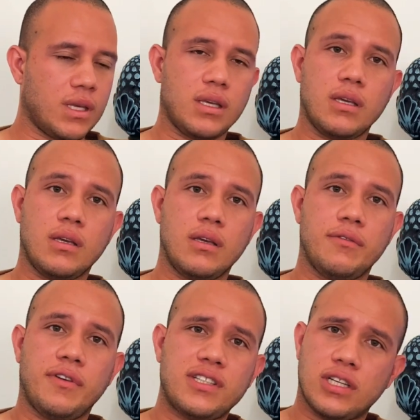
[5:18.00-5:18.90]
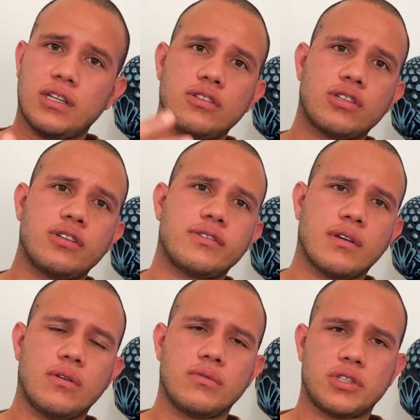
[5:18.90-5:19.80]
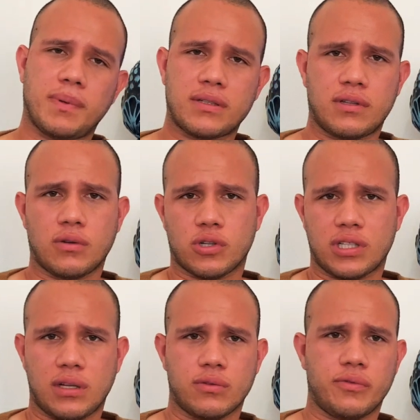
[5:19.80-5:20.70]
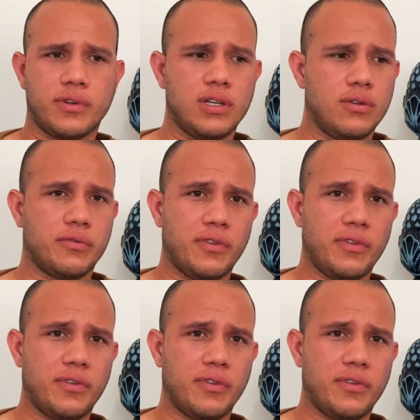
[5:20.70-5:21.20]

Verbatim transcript: E veja aí na descrição, espero que tenham gostado do vídeo,